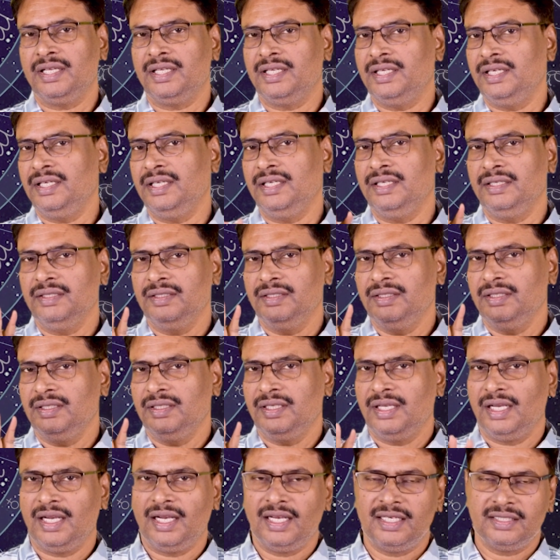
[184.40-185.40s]
की
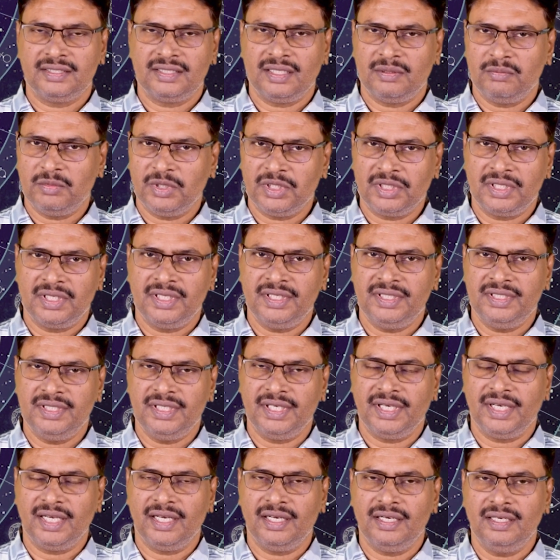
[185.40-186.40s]
आशा मत
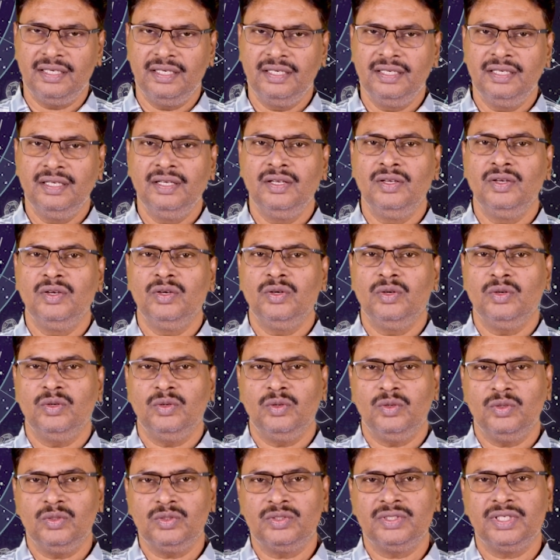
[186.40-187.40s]
कीजिएगा
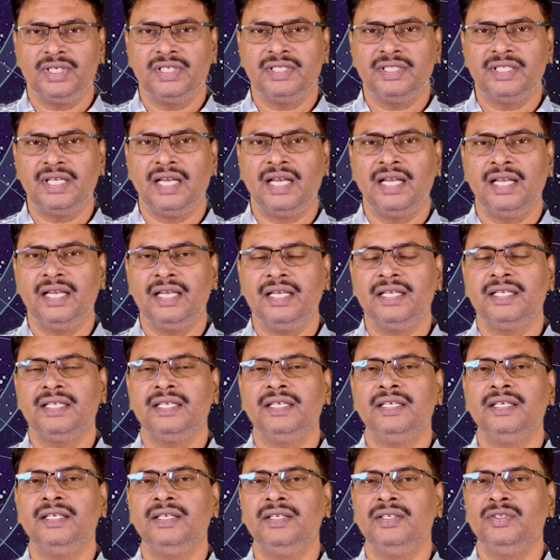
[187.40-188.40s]
हो सकता है
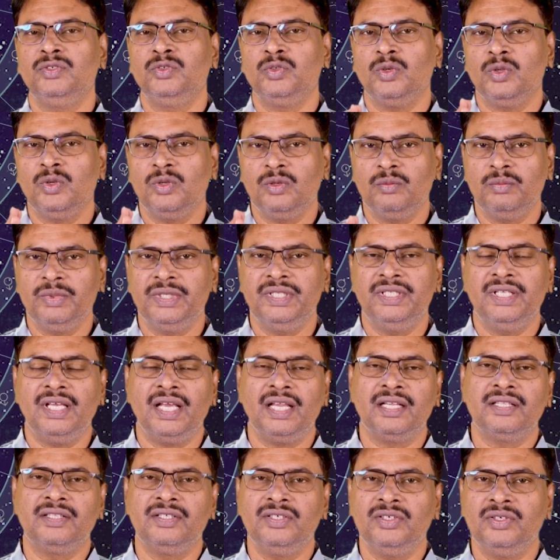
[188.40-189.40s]
कि जो लोग
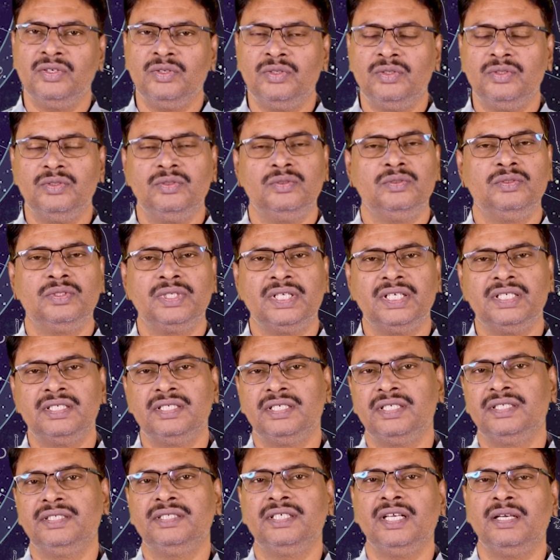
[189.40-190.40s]
विद्यार्थी हों उनके
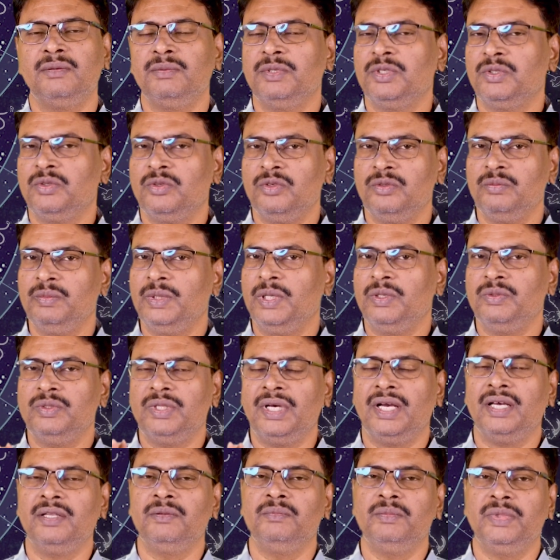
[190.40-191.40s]
शिक्षा में कोई
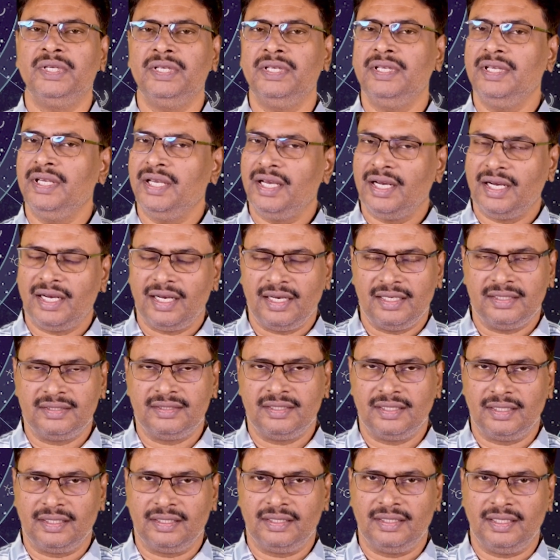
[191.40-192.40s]
व्यवधान भी आ
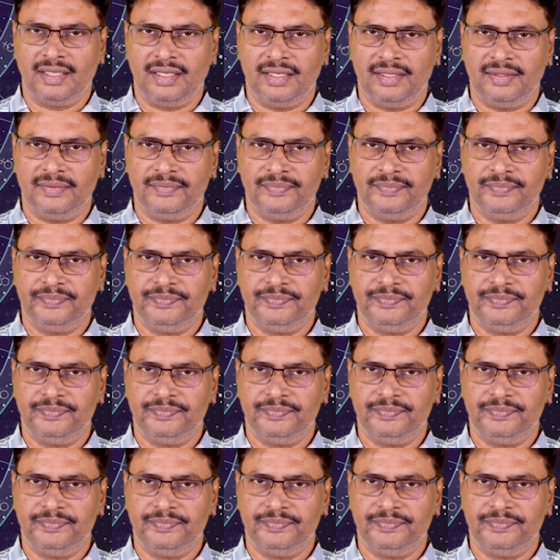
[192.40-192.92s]
सकता है